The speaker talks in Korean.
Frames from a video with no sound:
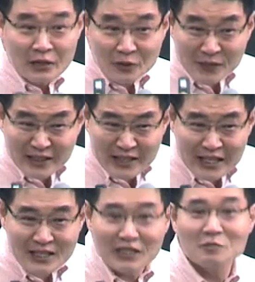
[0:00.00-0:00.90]
좀
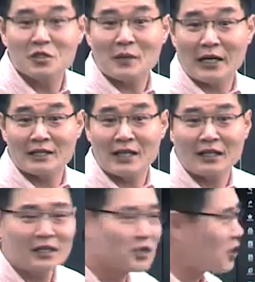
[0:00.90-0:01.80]
뜻하는 이름을 좀
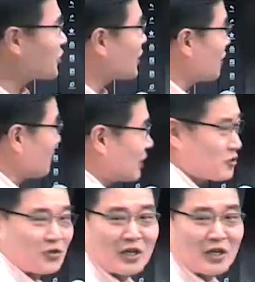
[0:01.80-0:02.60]
갖자. 그래서 러시아 연방을